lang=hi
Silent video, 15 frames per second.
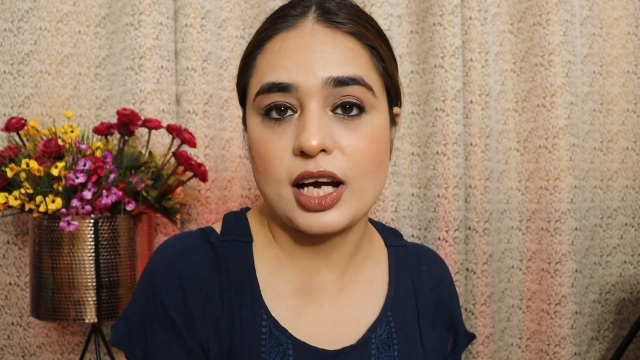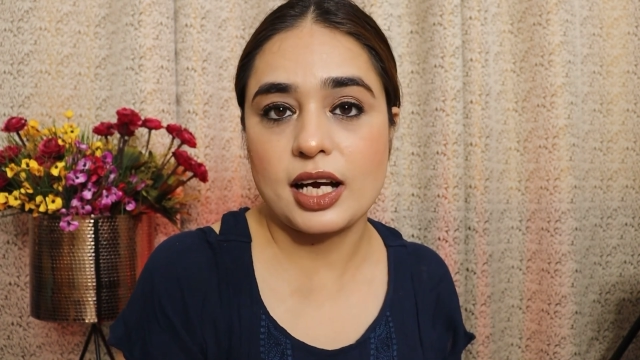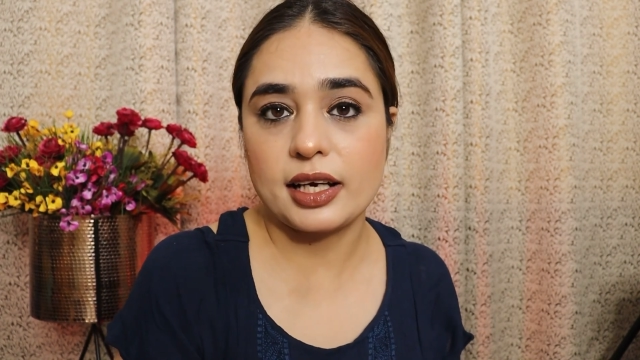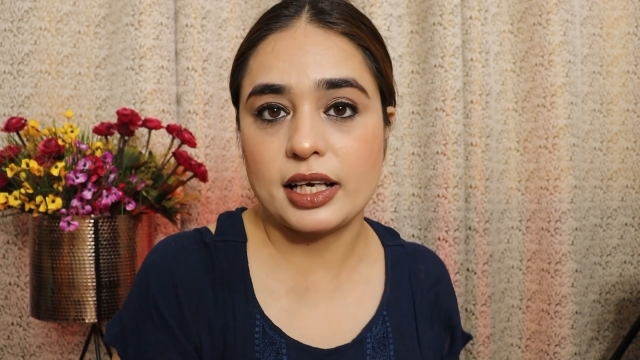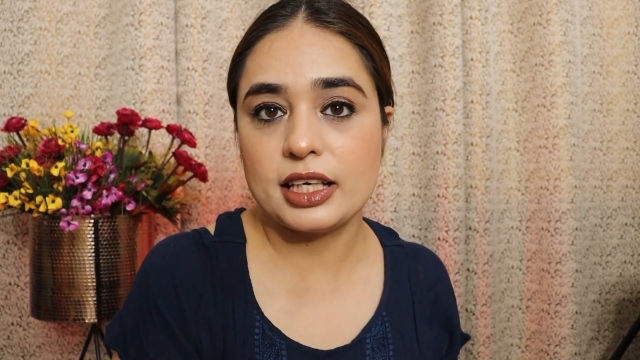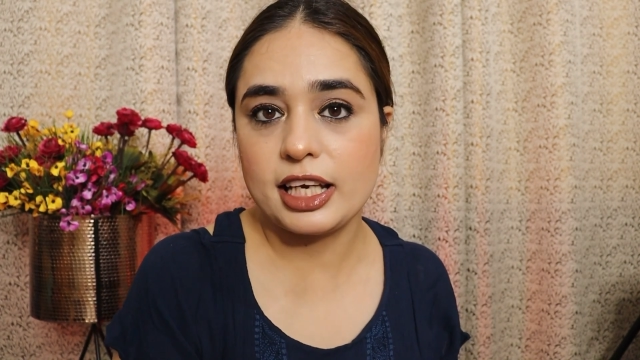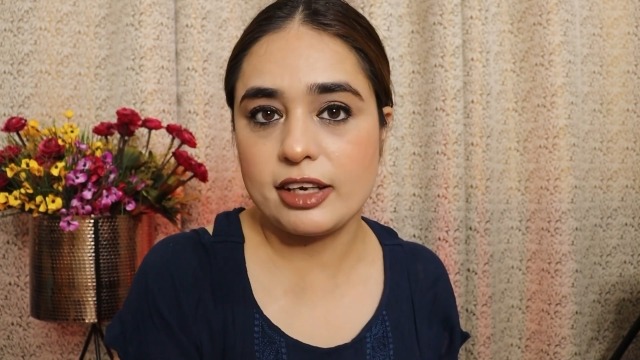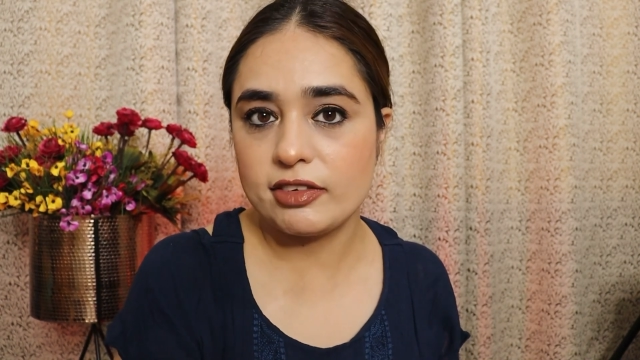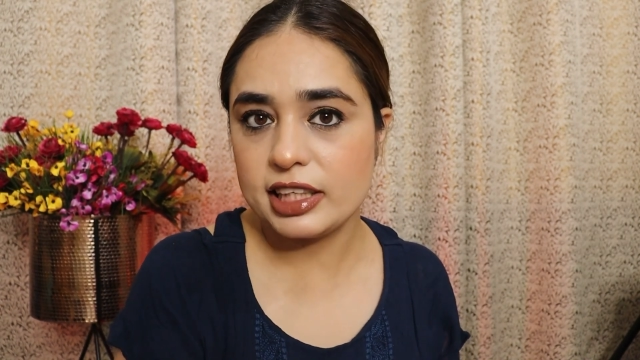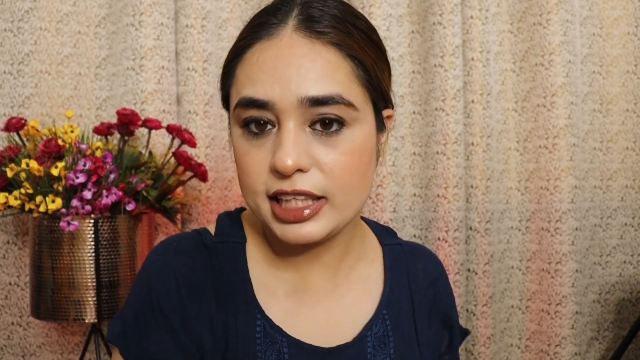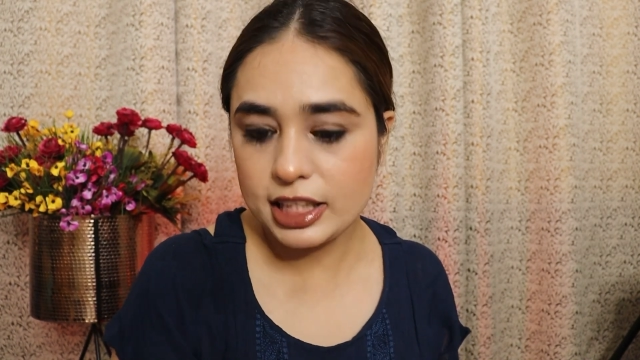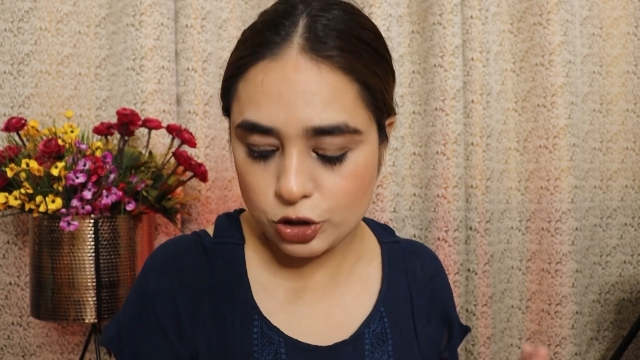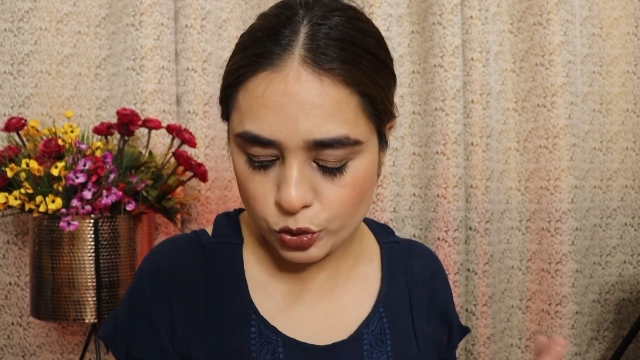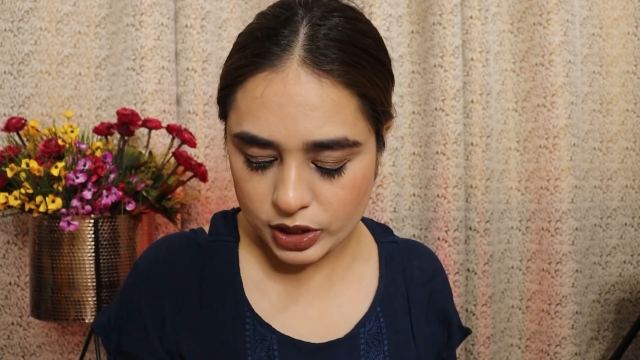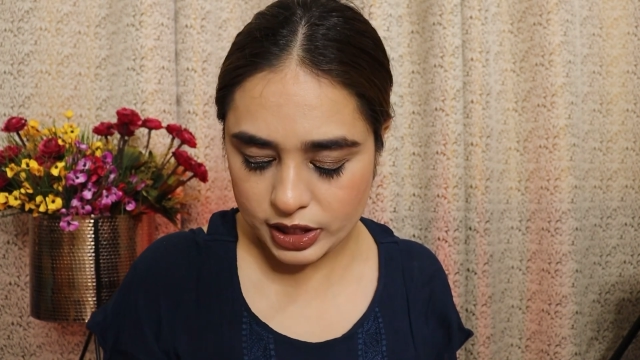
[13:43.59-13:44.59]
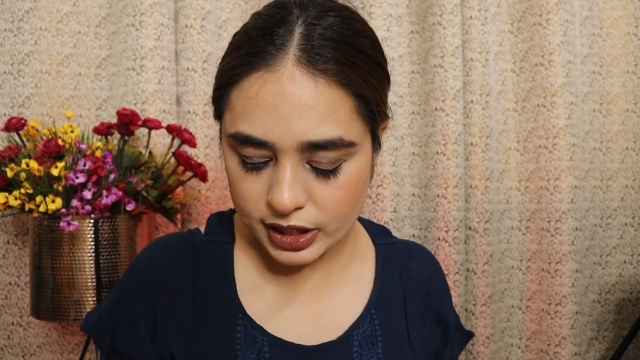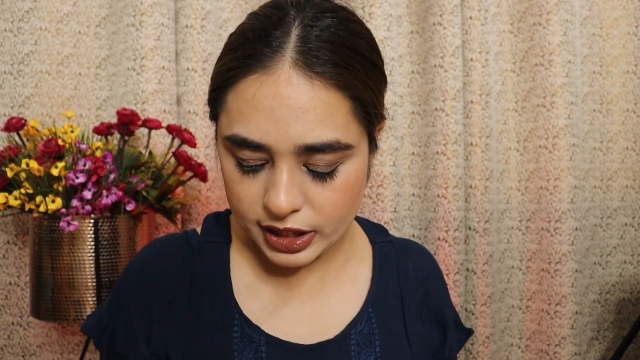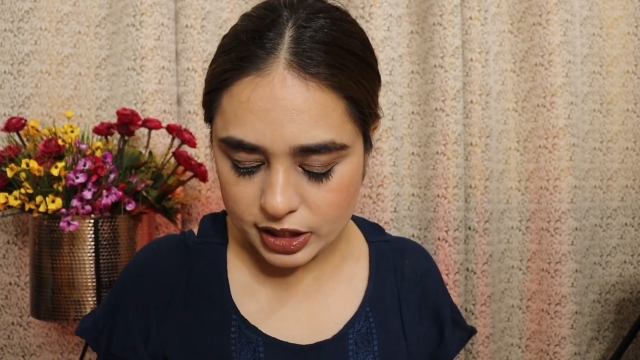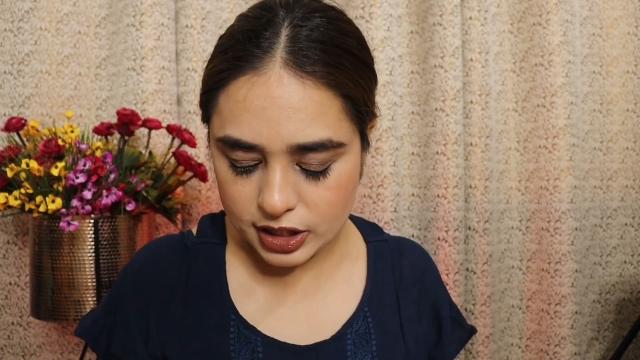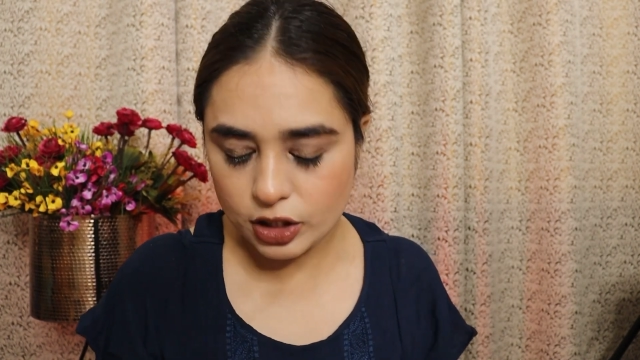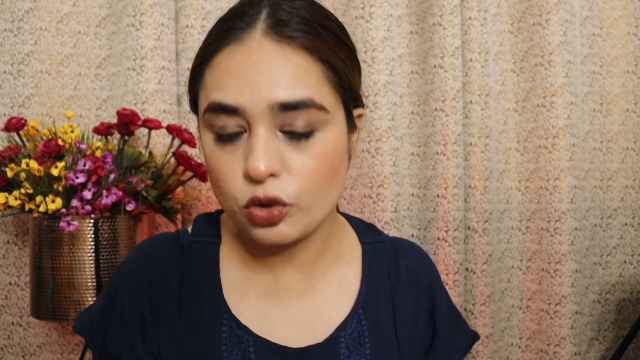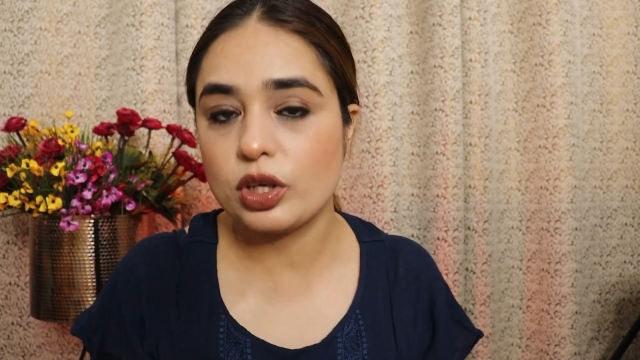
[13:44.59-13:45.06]
जाके ये वाली ज्वेलरी
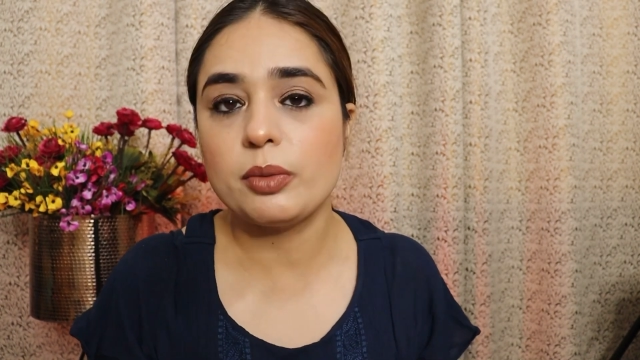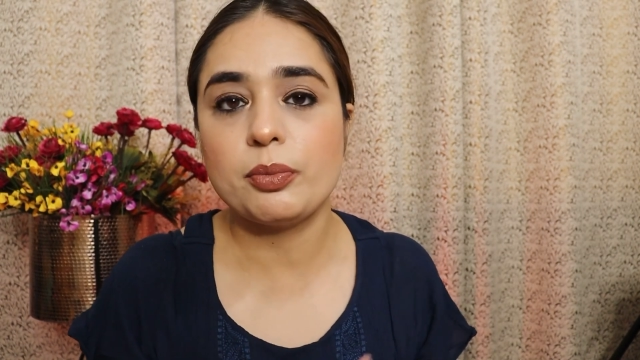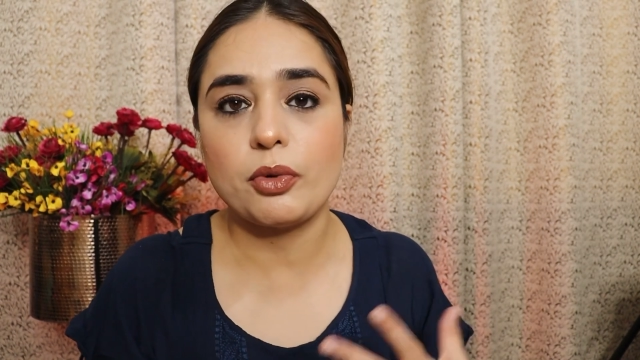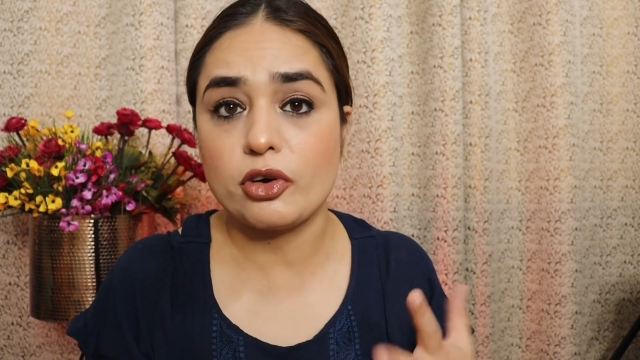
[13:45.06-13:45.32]
लीजिए क्योंकि